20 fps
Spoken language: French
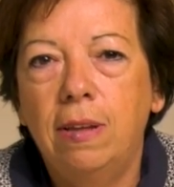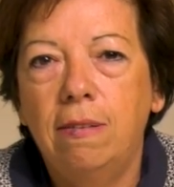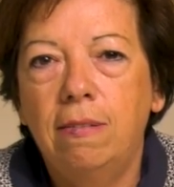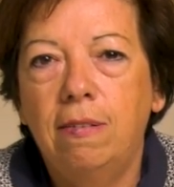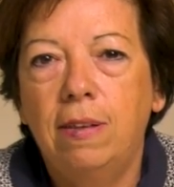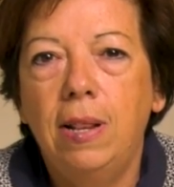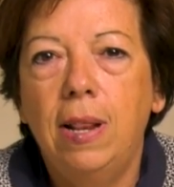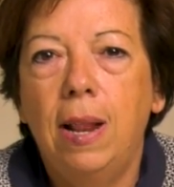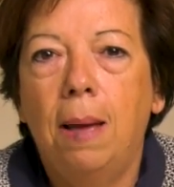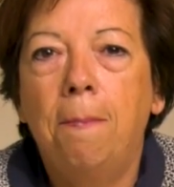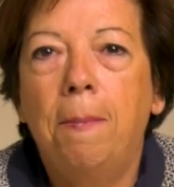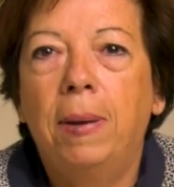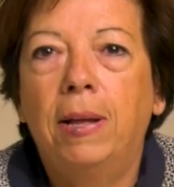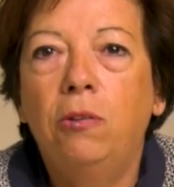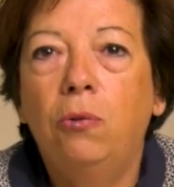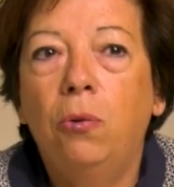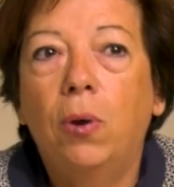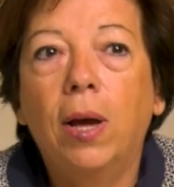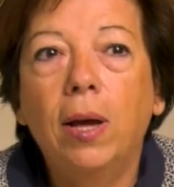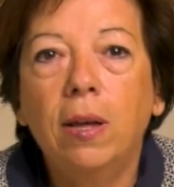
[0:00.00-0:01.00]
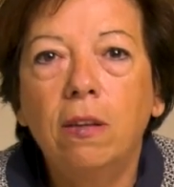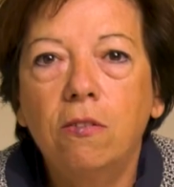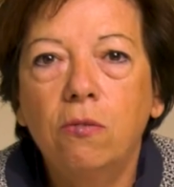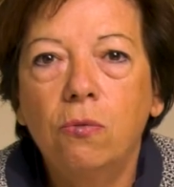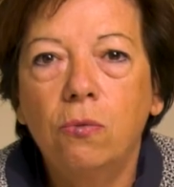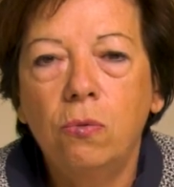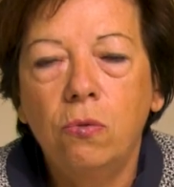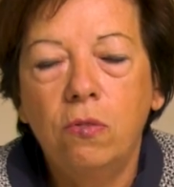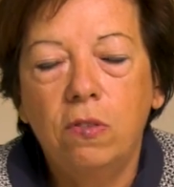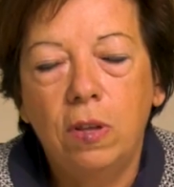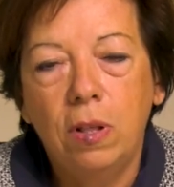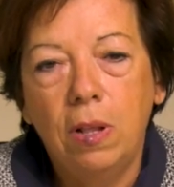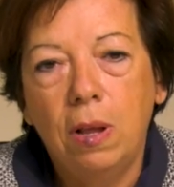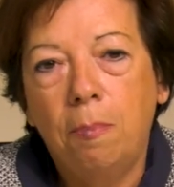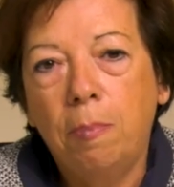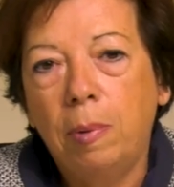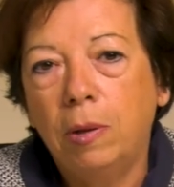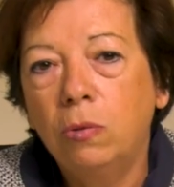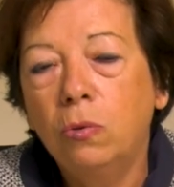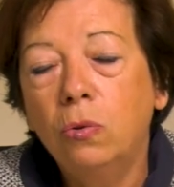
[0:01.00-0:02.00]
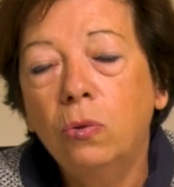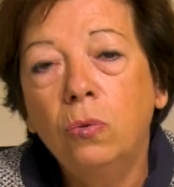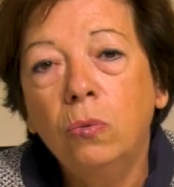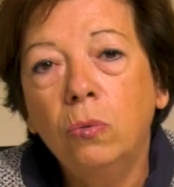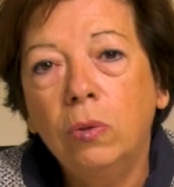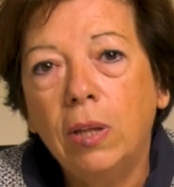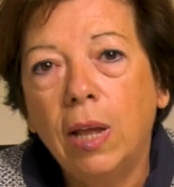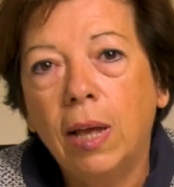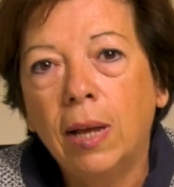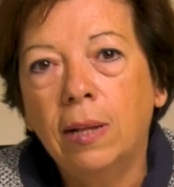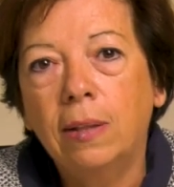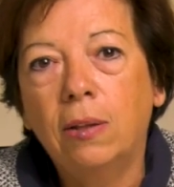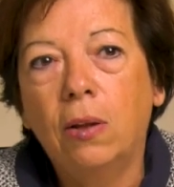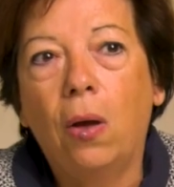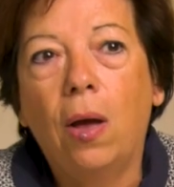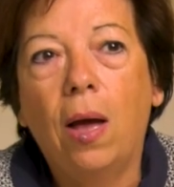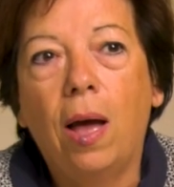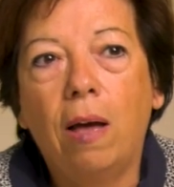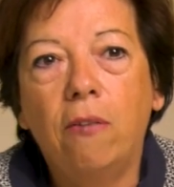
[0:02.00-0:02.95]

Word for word: s'il n'a pas de réseau, s'il n'a pas de contact